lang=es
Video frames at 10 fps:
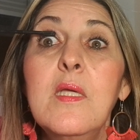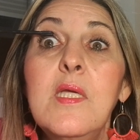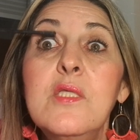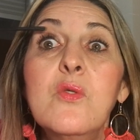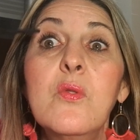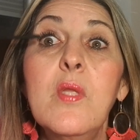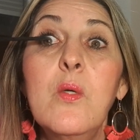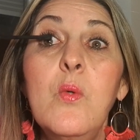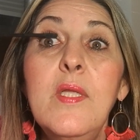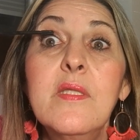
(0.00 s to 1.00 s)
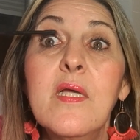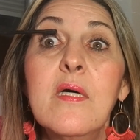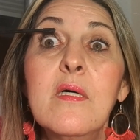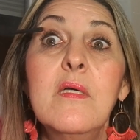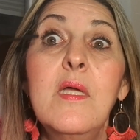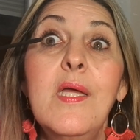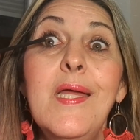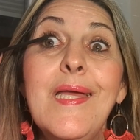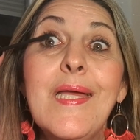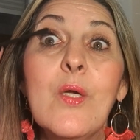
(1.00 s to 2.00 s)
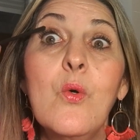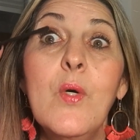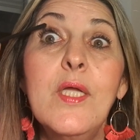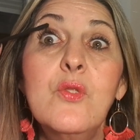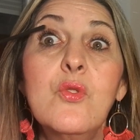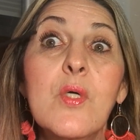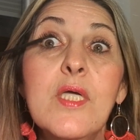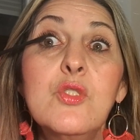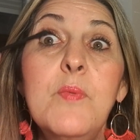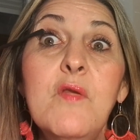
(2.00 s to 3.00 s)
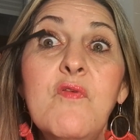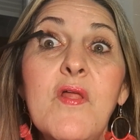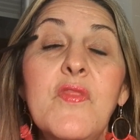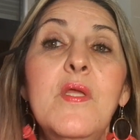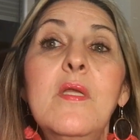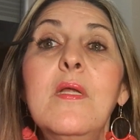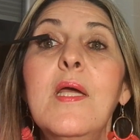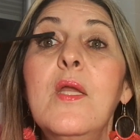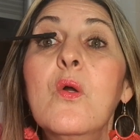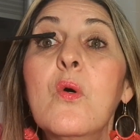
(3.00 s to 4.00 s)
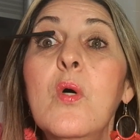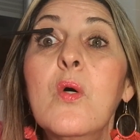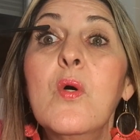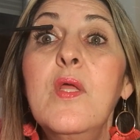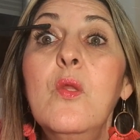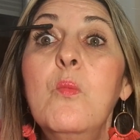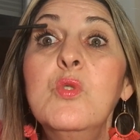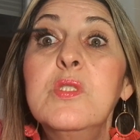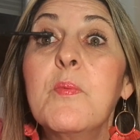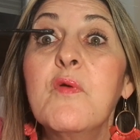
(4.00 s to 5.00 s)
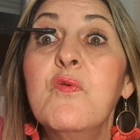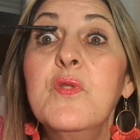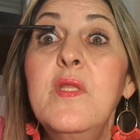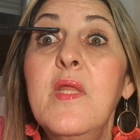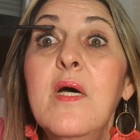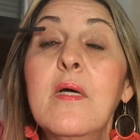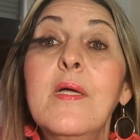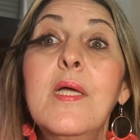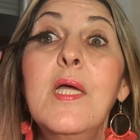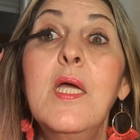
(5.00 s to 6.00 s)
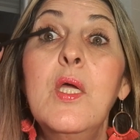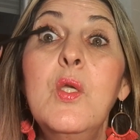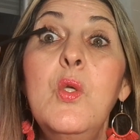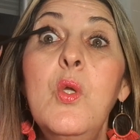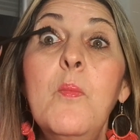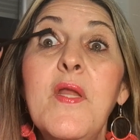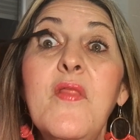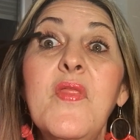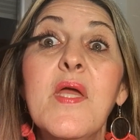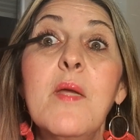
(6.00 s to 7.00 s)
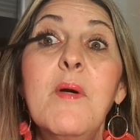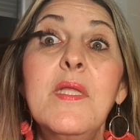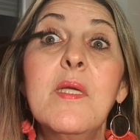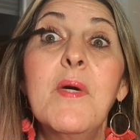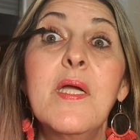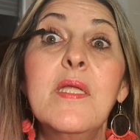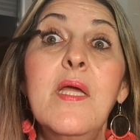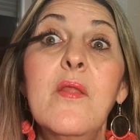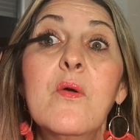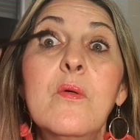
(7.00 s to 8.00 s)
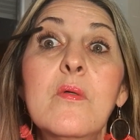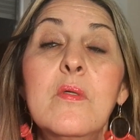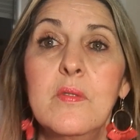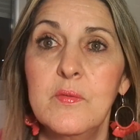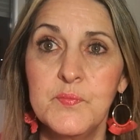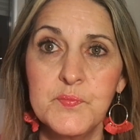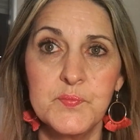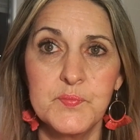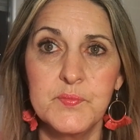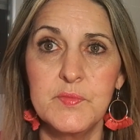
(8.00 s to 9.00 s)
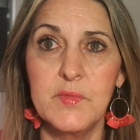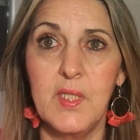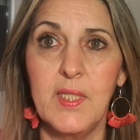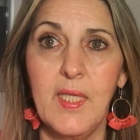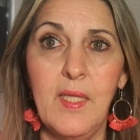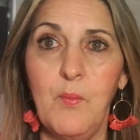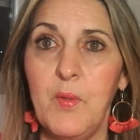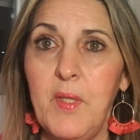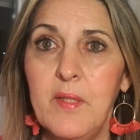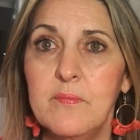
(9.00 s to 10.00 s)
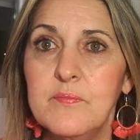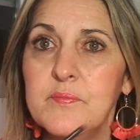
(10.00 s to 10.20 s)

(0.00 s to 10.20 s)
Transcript: Y si os dais cuenta, con esto, que es súper fácil, el ojo ha cogido mucha profundidad, no parece que vaya maquillado y queda muy bien.